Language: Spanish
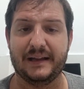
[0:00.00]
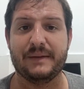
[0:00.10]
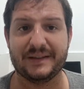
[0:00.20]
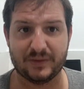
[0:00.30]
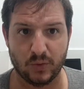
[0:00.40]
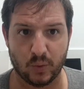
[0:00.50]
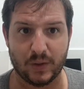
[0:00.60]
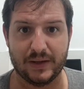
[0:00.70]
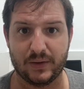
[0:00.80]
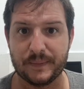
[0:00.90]
Él había sido un
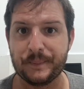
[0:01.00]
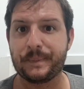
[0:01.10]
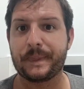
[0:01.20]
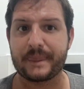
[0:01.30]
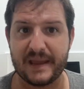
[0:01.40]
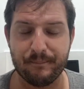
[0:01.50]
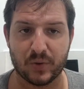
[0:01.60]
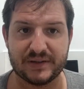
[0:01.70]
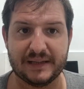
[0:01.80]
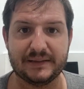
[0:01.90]
jugador
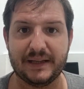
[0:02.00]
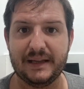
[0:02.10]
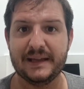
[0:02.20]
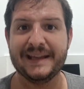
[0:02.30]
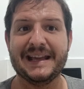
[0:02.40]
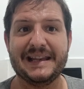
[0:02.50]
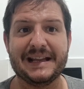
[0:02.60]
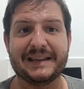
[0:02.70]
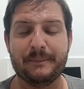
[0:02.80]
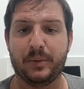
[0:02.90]
importante
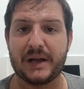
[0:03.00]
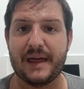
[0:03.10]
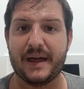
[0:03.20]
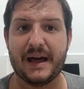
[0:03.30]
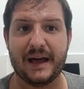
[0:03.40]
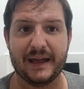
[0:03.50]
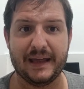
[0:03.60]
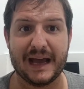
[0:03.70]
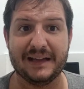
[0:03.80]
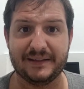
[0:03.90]
la temporada
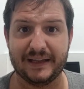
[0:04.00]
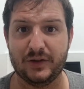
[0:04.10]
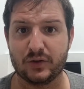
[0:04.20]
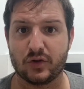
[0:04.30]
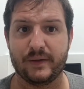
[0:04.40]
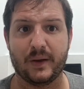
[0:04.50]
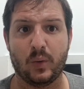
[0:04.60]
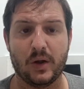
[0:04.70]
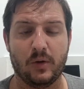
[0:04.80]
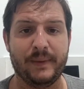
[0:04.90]
eh, anterior que había
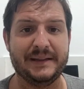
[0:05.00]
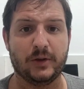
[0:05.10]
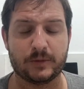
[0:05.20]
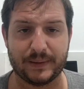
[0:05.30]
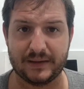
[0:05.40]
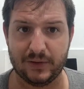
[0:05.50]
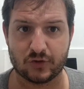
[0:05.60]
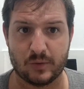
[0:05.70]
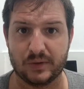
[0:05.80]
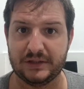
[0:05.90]
jugado 22 partidos
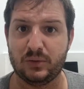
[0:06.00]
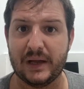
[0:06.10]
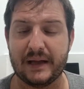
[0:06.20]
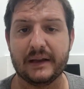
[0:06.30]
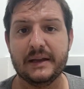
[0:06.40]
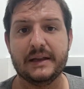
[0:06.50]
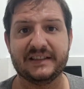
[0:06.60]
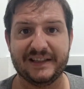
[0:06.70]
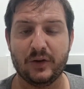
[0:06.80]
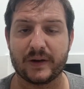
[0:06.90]
como titular,
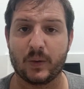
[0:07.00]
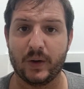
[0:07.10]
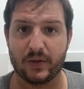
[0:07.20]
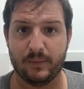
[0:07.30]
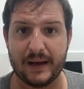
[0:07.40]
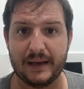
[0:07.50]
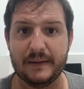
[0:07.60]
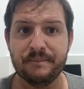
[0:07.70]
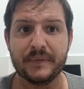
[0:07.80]
si no recuerdo mal.